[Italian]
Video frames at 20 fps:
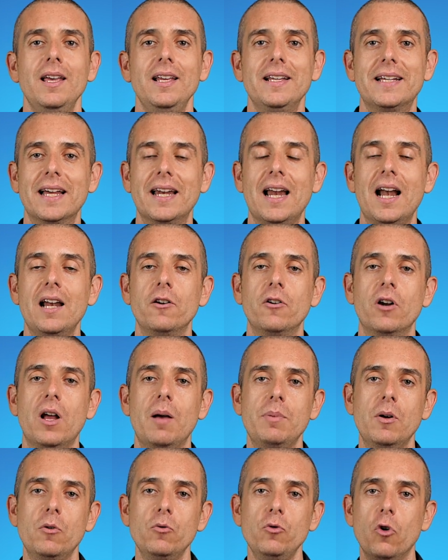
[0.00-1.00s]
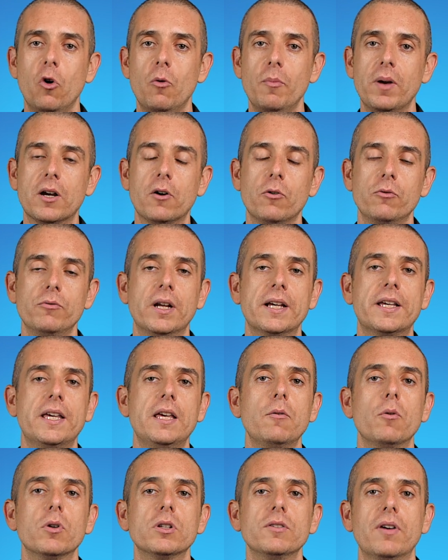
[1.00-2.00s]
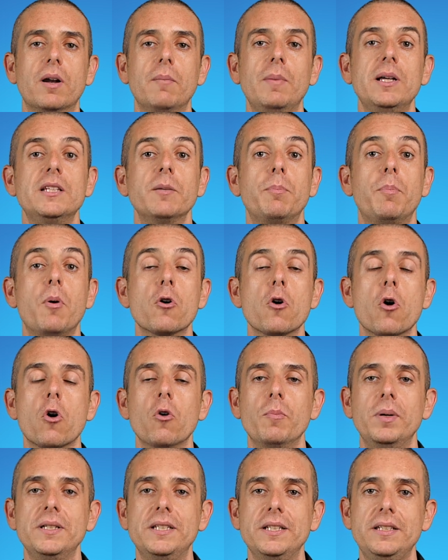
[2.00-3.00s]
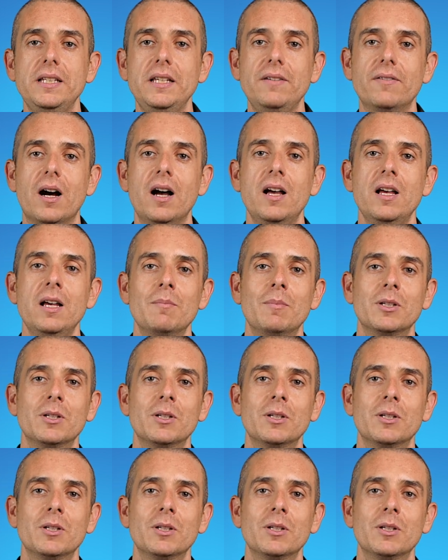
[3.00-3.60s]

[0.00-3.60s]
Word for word: il canale non abbia un nome con una keyword veramente poco competitiva,